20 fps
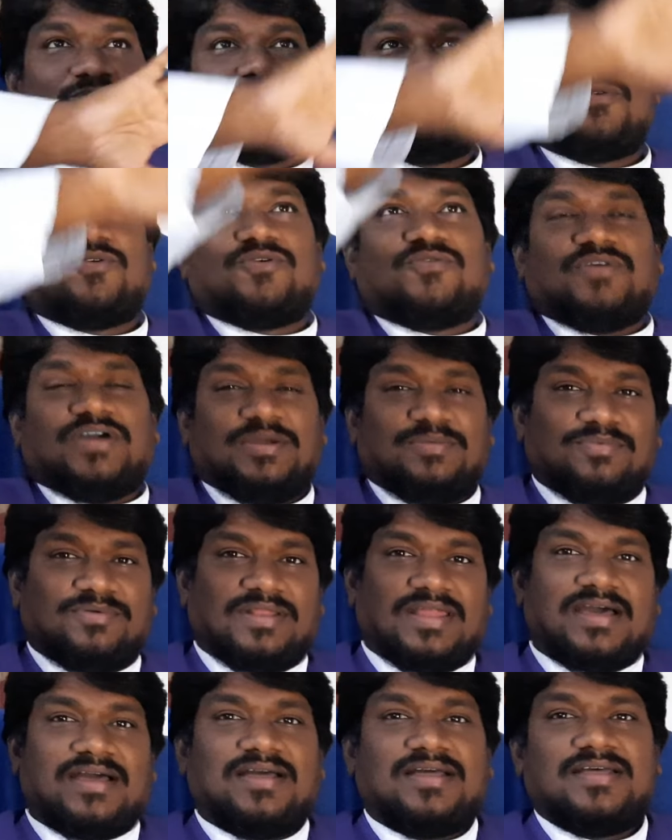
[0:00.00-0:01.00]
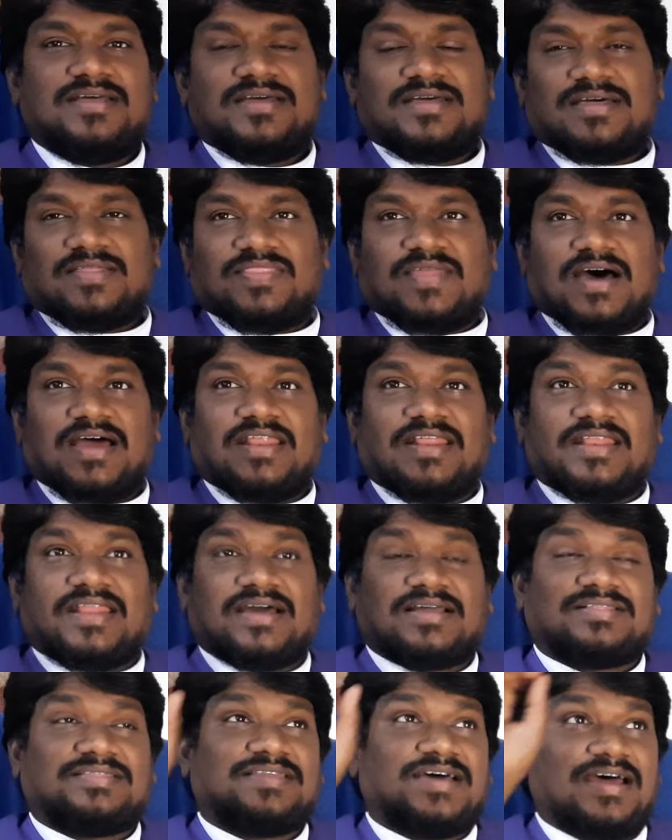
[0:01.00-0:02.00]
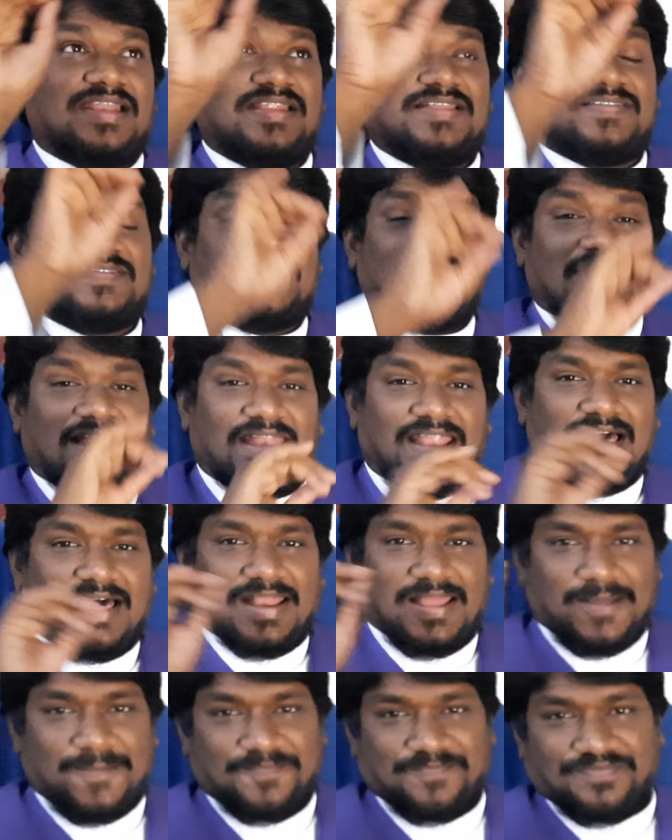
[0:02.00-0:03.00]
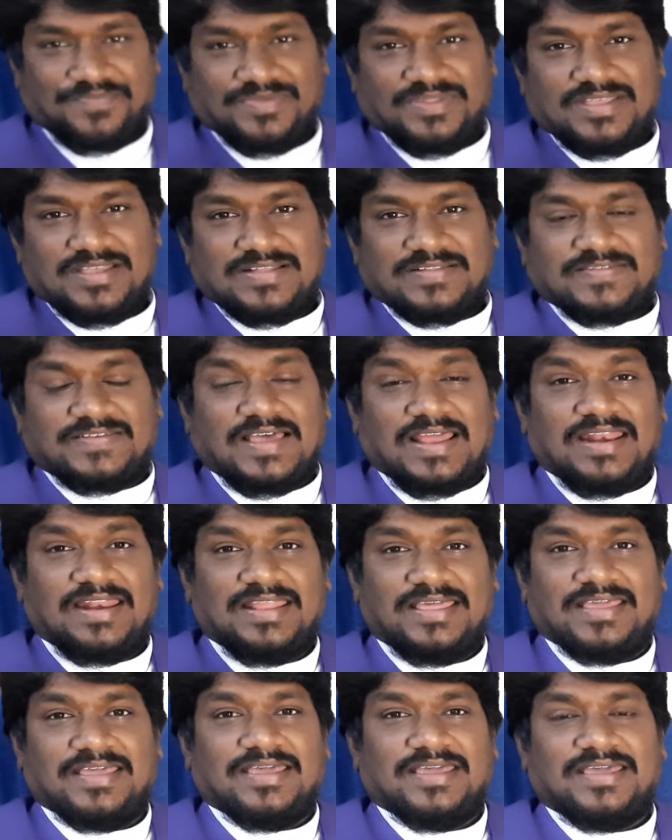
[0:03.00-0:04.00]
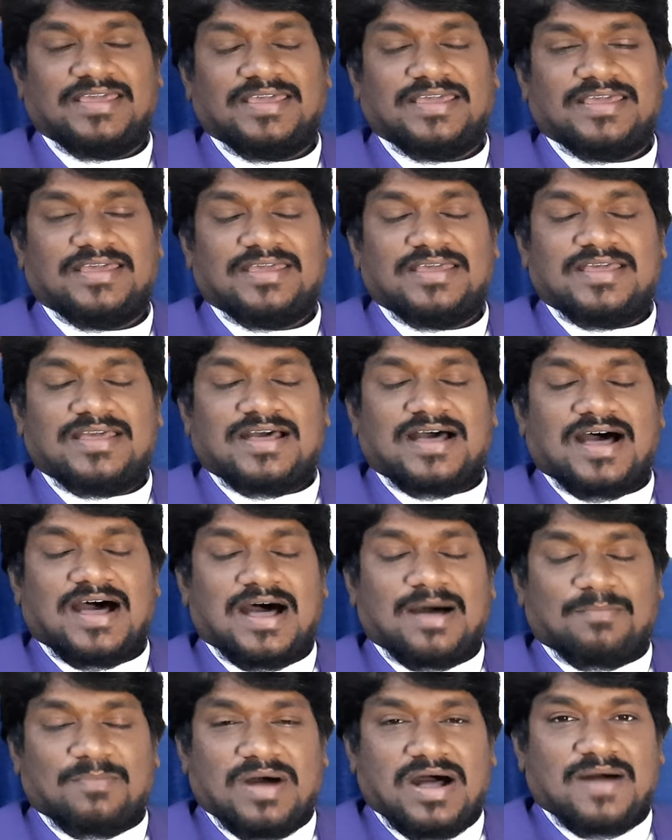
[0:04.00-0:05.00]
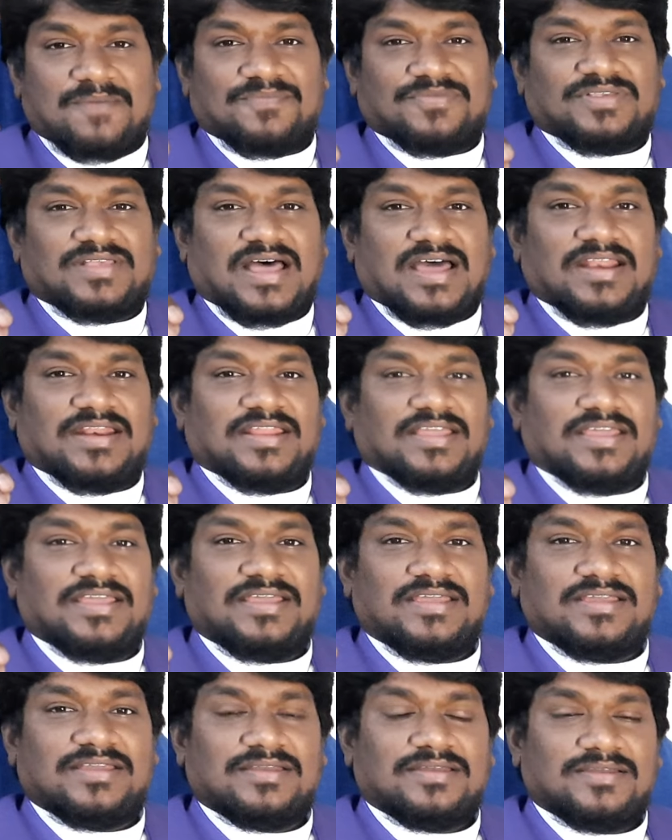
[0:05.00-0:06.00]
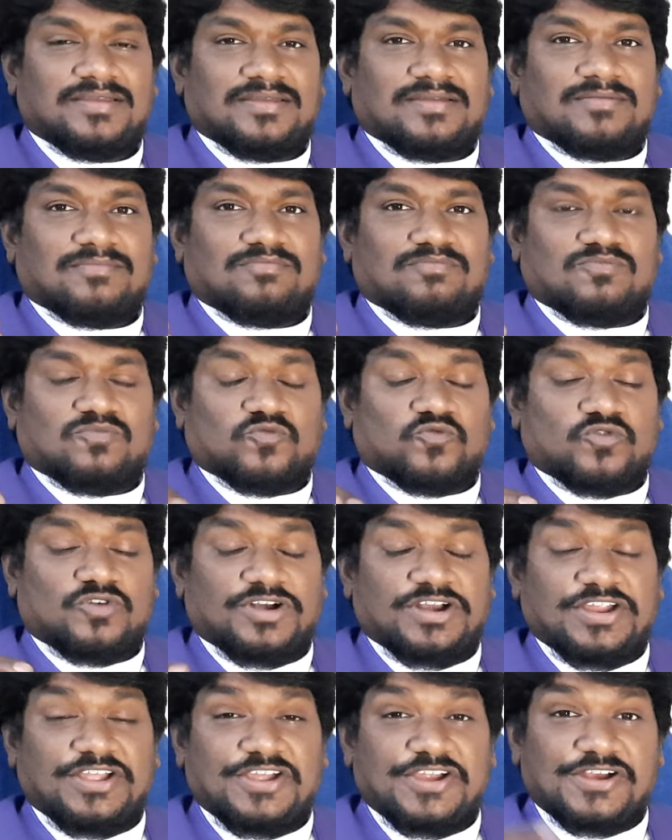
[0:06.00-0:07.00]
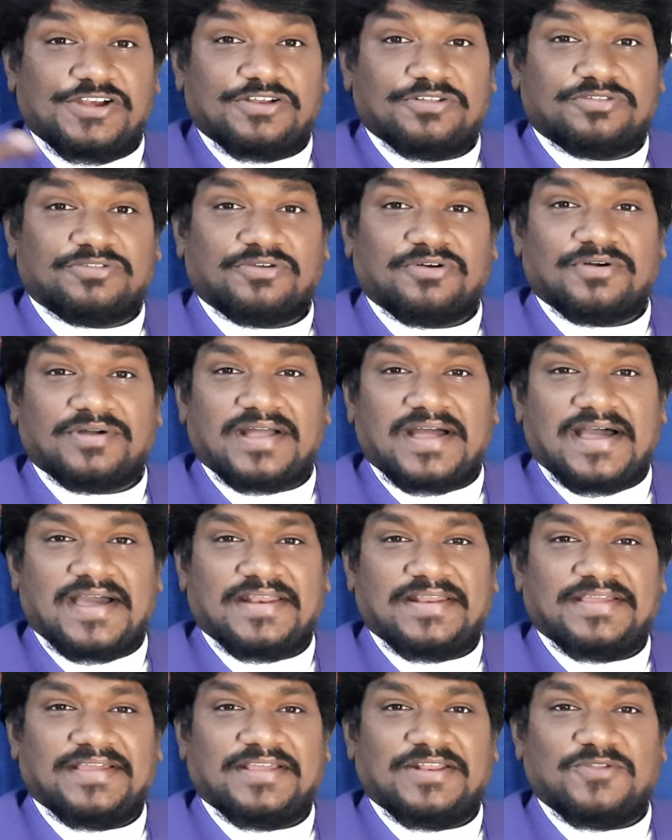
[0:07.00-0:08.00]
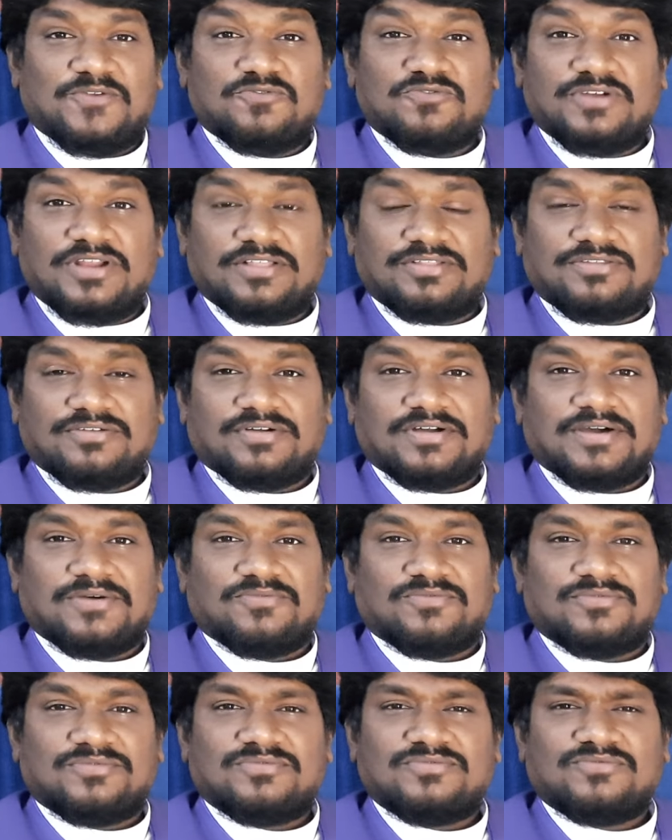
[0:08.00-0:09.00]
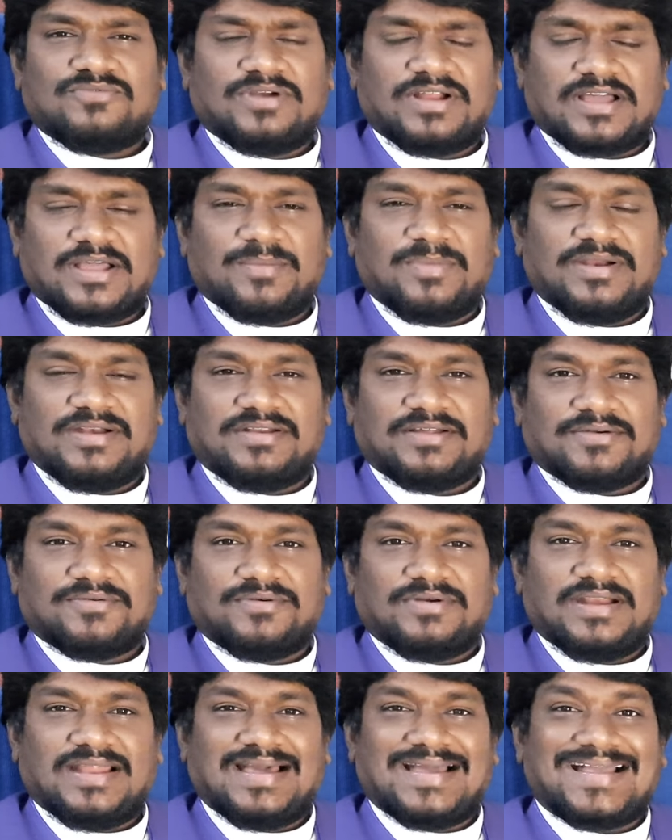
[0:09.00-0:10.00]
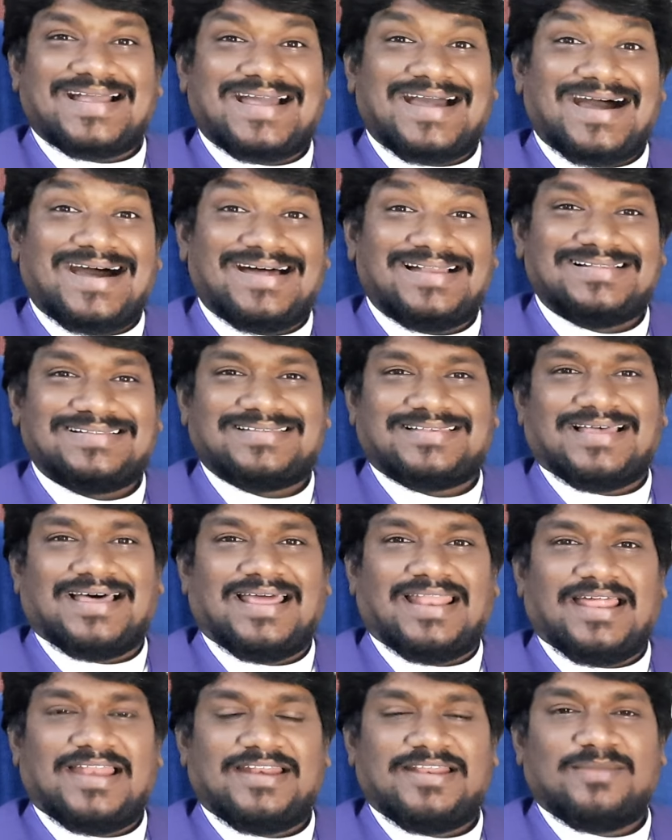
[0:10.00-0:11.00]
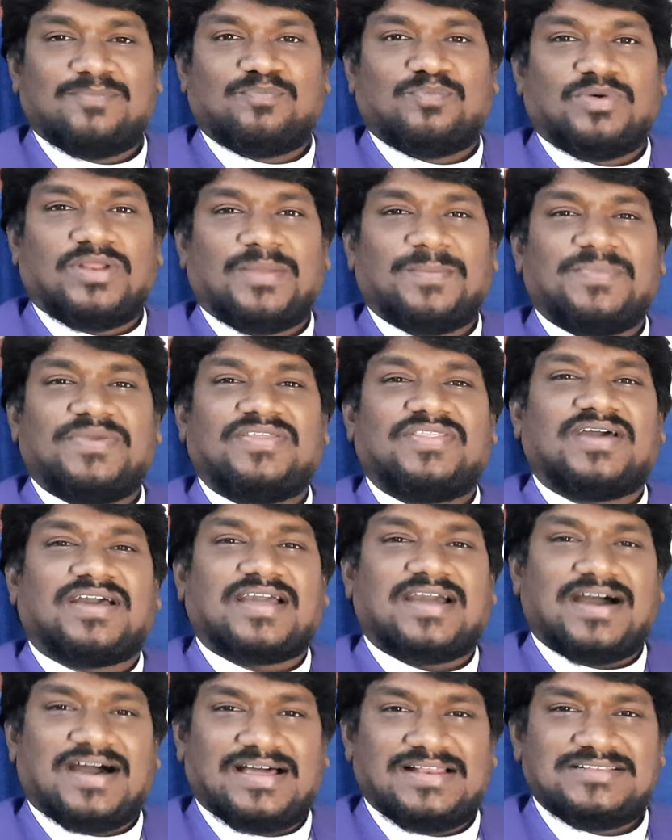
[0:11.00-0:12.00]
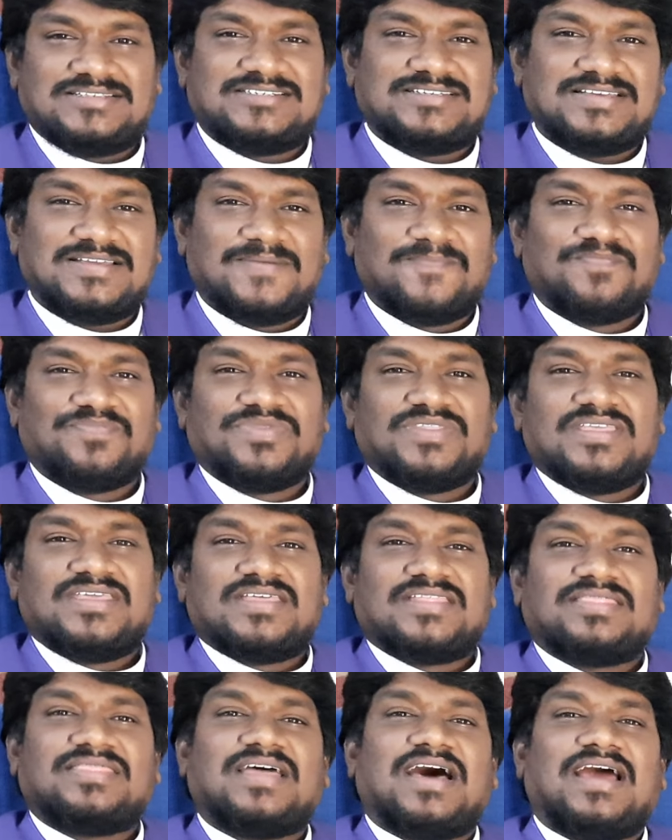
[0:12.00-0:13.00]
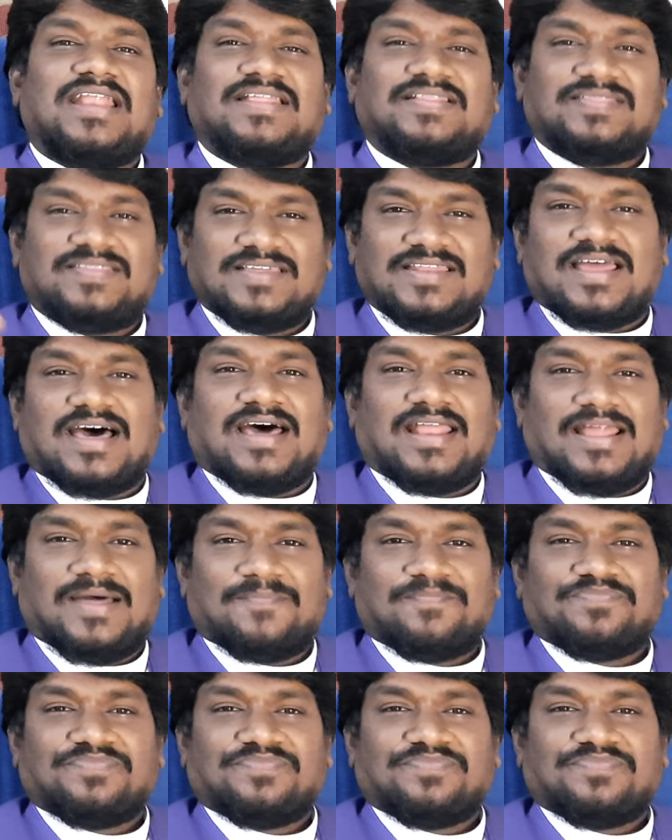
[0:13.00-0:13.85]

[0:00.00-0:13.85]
మూడు వైపులా దాని రక్తాన్ని చల్లాలి చల్లి ఆ మాంసాన్ని నీటితో కానీ నూనెతో కానీ ఉడకబెట్టకుండా కాల్చాలి నిప్పుల మీద కాల్చి దాన్ని తినాలి